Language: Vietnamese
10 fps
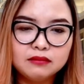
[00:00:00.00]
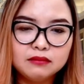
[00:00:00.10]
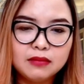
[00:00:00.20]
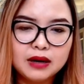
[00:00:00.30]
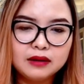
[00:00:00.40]

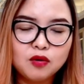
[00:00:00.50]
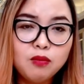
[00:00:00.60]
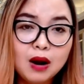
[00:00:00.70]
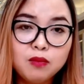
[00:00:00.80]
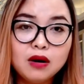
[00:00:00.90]
mình cũng
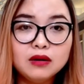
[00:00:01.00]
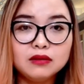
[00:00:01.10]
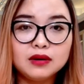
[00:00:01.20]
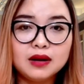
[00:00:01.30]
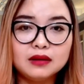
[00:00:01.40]
không có
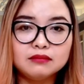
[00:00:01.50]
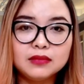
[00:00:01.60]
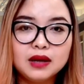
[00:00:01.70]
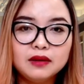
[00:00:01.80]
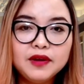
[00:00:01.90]
được uh,
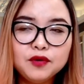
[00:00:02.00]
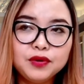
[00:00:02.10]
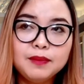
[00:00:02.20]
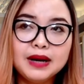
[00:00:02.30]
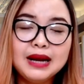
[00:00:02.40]
ví dụ
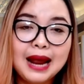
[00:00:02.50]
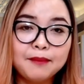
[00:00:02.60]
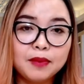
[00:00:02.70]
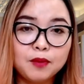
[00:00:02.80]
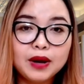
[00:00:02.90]
như mình đi làm
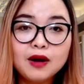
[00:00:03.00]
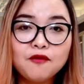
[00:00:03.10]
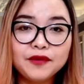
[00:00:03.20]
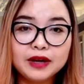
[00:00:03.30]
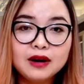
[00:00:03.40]
một cái
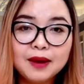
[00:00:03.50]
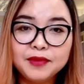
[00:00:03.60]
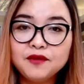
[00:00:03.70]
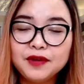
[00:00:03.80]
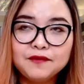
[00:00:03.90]
công việc đó làm
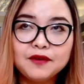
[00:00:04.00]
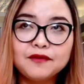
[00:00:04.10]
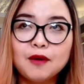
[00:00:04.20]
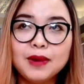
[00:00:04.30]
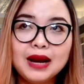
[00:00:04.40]
nhân viên văn
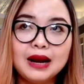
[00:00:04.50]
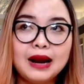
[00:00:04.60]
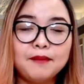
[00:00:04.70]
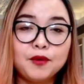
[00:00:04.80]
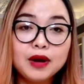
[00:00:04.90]
phòng hay là
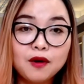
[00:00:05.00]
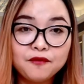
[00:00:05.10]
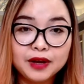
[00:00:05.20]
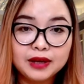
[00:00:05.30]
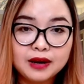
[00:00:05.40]
làm một cái công
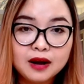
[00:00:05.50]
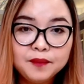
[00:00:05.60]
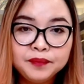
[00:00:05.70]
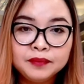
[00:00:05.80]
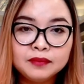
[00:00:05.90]
việc gì đó
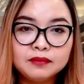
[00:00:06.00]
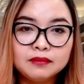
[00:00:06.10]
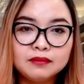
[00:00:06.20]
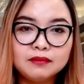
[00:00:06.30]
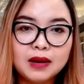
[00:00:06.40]

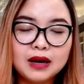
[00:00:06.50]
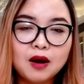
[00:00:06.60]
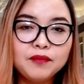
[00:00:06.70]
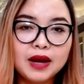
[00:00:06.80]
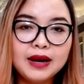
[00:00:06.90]
mình
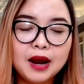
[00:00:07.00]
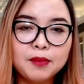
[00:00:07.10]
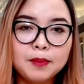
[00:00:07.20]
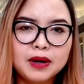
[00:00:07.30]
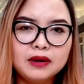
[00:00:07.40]
không thể nào mà
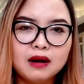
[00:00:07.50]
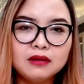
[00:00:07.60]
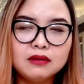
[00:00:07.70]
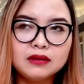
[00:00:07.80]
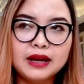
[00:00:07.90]
mình nhận
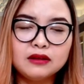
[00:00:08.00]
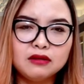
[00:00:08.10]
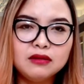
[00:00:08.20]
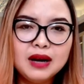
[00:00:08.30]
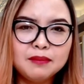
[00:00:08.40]
được tiền
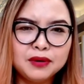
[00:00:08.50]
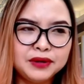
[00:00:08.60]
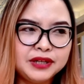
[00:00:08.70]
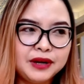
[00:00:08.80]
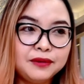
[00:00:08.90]
thưởng là 10
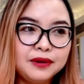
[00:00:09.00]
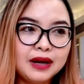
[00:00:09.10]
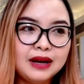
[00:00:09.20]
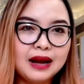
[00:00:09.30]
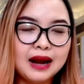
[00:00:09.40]
triệu
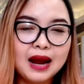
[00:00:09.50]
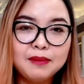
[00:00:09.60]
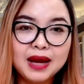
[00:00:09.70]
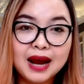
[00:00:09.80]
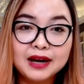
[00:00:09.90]
hay là
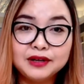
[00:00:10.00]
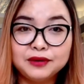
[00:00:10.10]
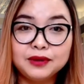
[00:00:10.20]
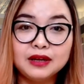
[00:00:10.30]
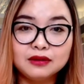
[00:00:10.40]
22 triệu
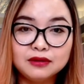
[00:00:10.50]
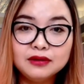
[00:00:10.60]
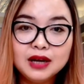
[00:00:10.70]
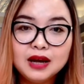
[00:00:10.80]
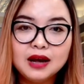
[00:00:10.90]
tiền thưởng
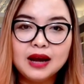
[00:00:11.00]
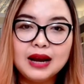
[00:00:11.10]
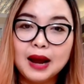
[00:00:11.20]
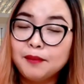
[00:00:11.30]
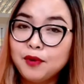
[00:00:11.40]
hay là
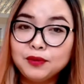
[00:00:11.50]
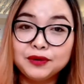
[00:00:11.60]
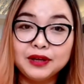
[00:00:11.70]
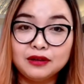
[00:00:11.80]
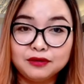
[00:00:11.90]
21 triệu
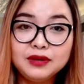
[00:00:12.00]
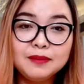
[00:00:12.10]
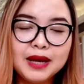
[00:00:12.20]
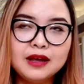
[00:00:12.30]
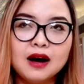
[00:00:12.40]
tiền thưởng như
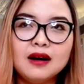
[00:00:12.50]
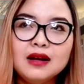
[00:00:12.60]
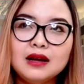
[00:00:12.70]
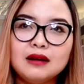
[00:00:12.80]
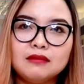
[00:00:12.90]
bây giờ
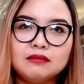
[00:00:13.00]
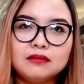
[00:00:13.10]
ờ,